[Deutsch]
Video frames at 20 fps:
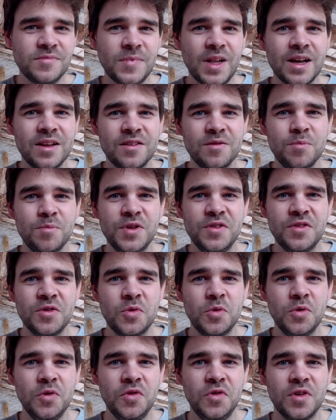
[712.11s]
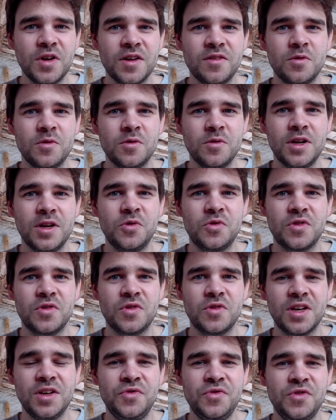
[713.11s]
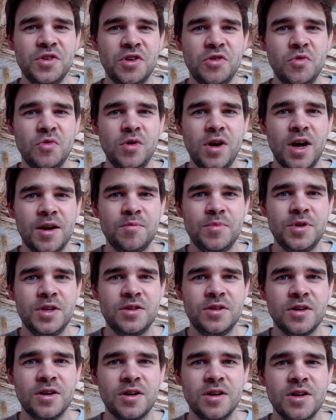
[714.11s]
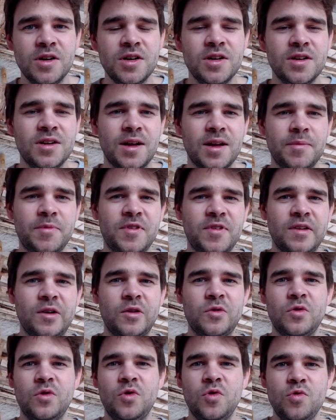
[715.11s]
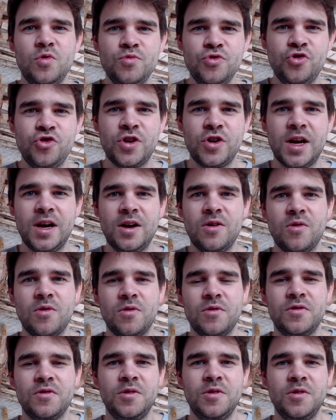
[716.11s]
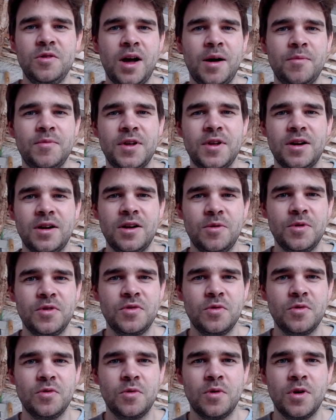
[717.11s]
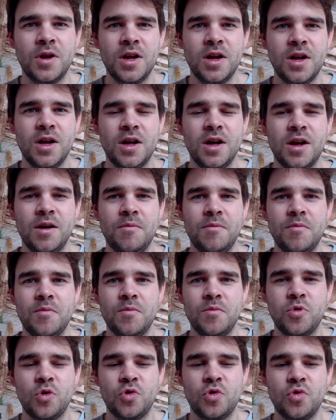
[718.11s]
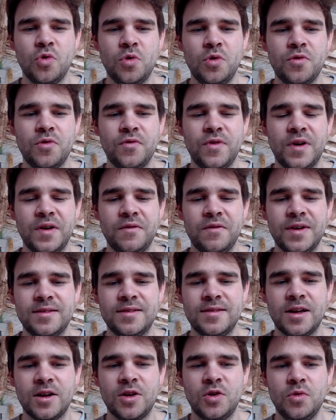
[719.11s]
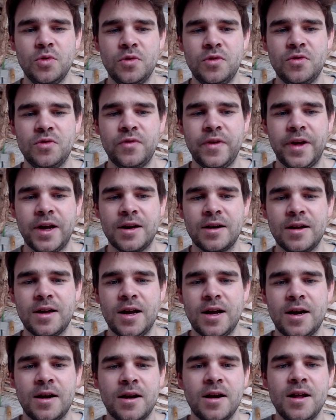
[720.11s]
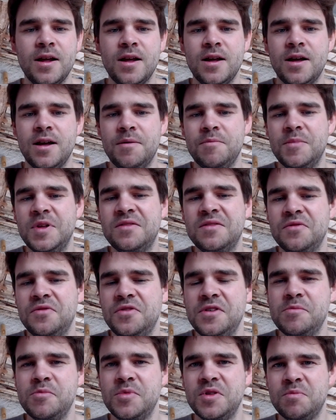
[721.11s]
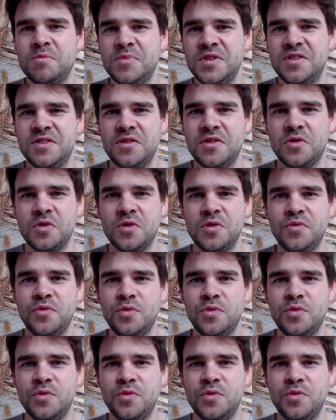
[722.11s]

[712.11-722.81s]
ist ein bisschen günstiger, ist so ein Industrie 4.0 Anbieter. Da gibt es auch so eine Umstellung und sie haben da, glaube ich, so ein ähm, Produkt, was da genutzt werden kann. Ähm, ist, ein viel, ist ein bisschen so eine